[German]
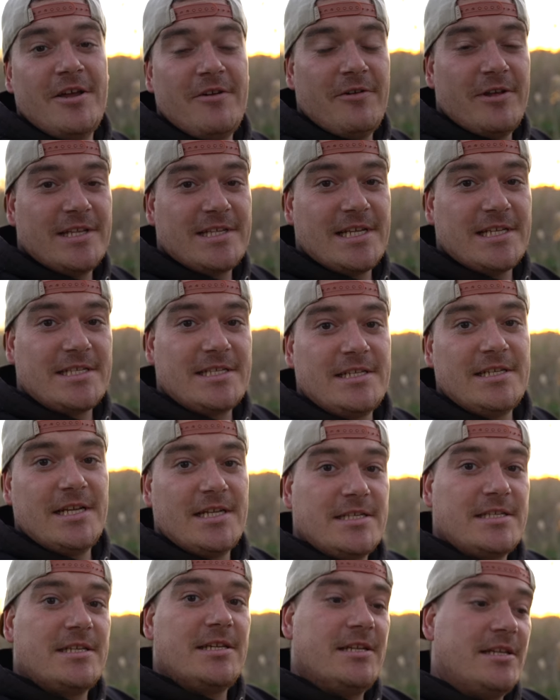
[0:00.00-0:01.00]
Wir setzen
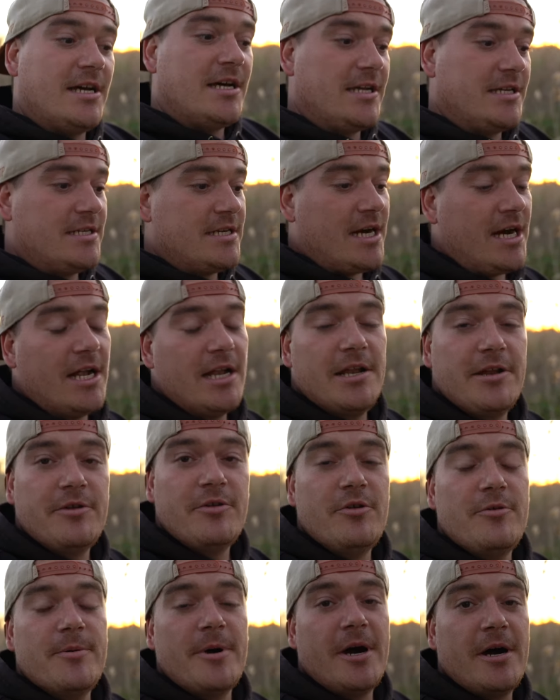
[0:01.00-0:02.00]
jetzt nach Italien
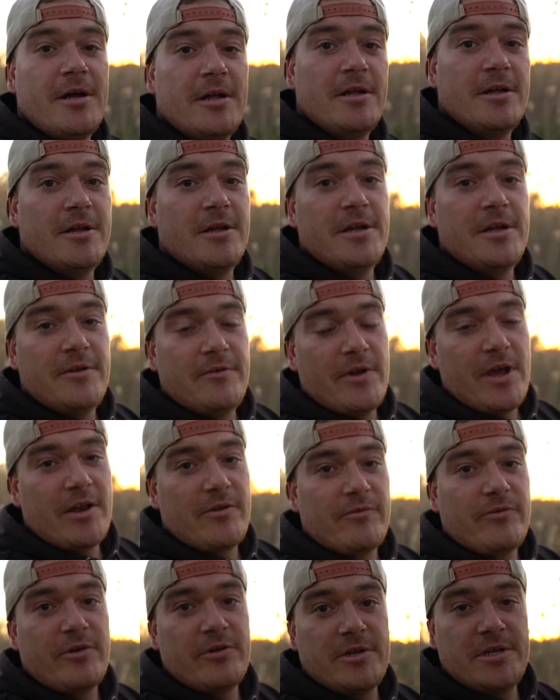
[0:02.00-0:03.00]
über
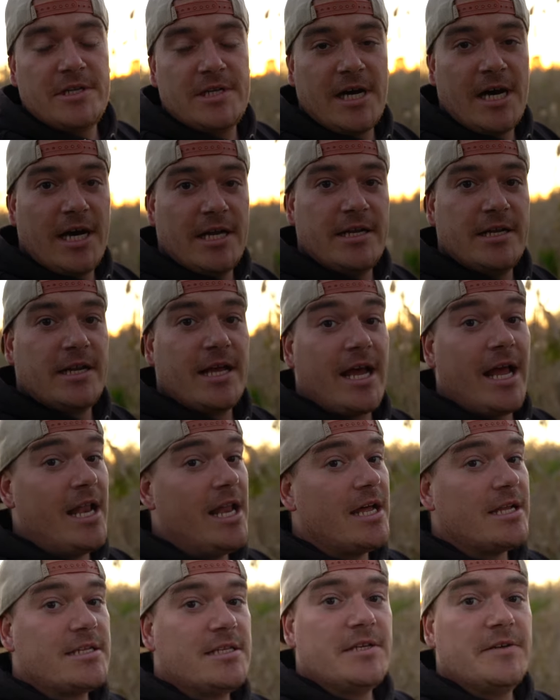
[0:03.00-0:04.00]
werden von Italien
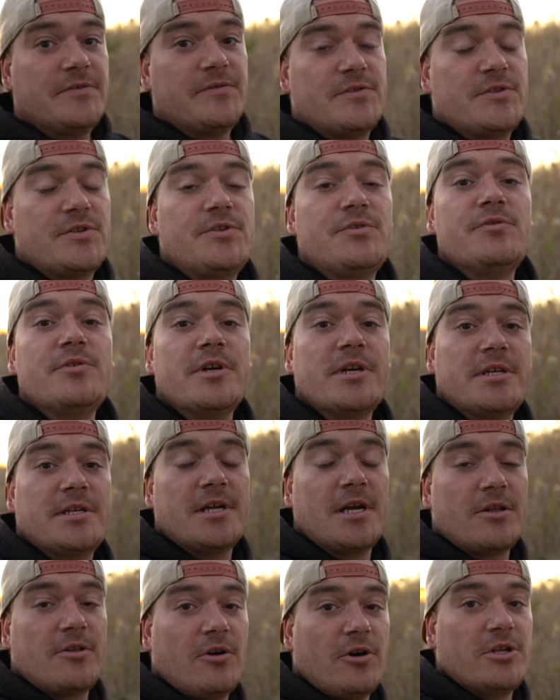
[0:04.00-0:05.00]
relativ zügig
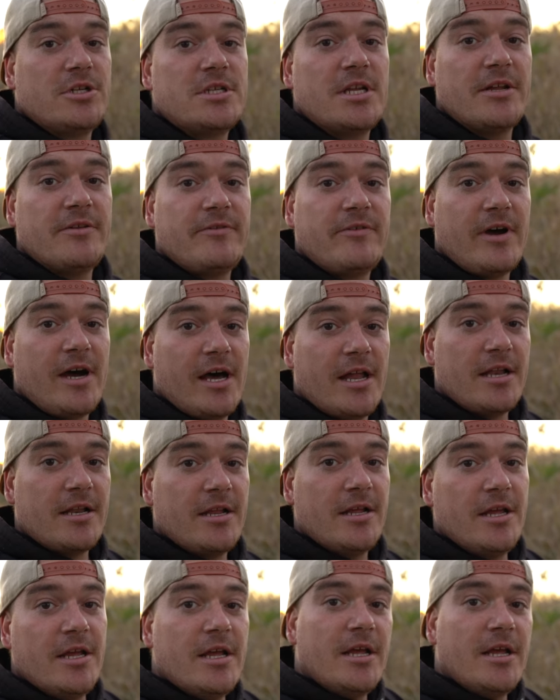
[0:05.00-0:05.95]
nach Deutschland fahren,